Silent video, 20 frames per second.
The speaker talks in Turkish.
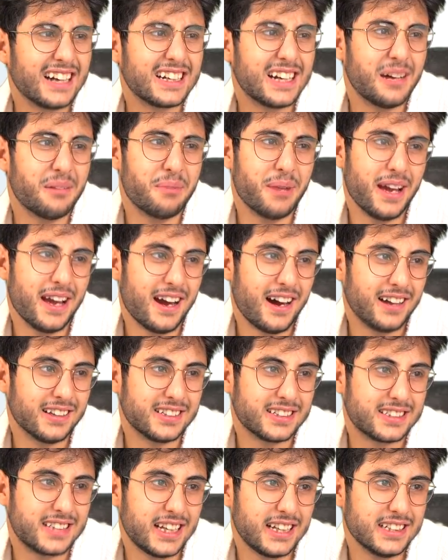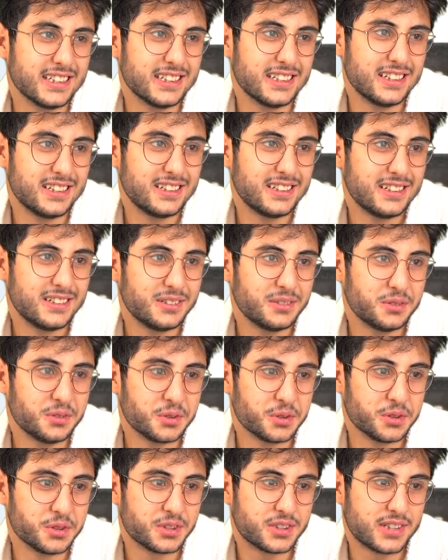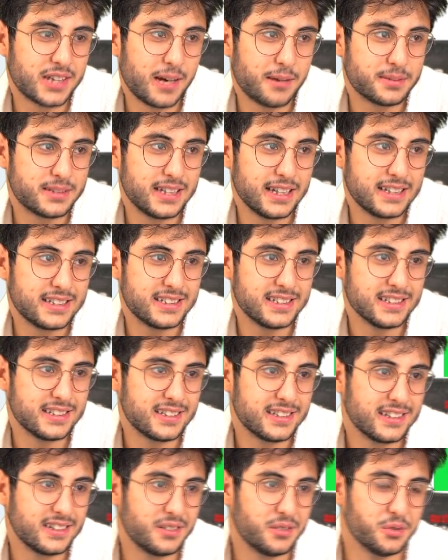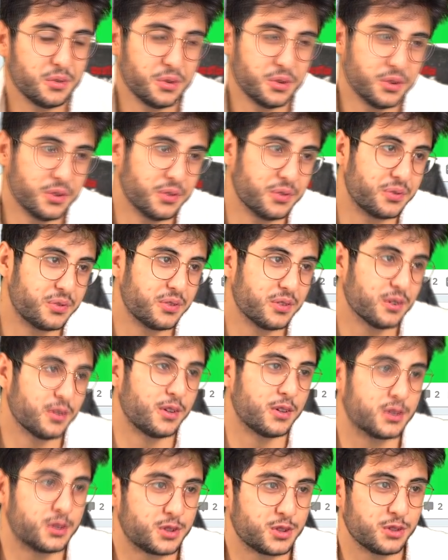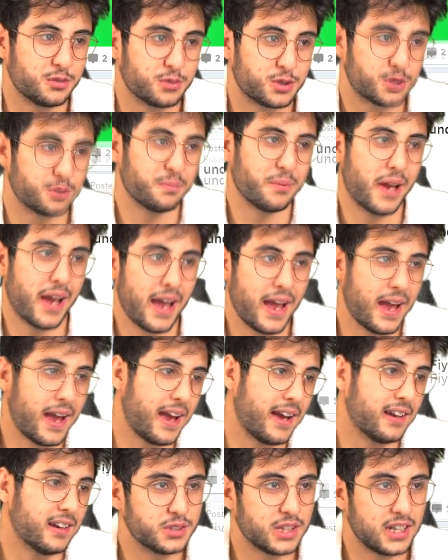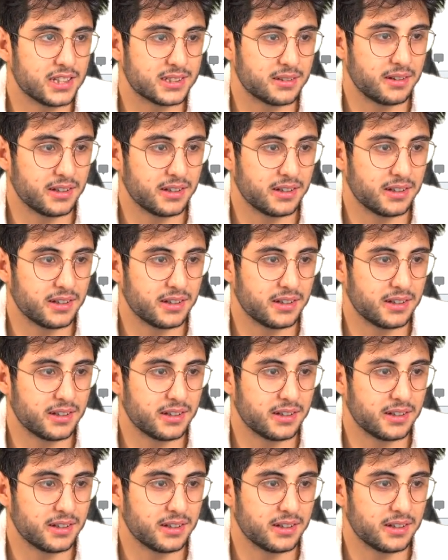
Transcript: Aga be Undertale Uruz Top Sexit. Üf, Lordzio musun be? Güzel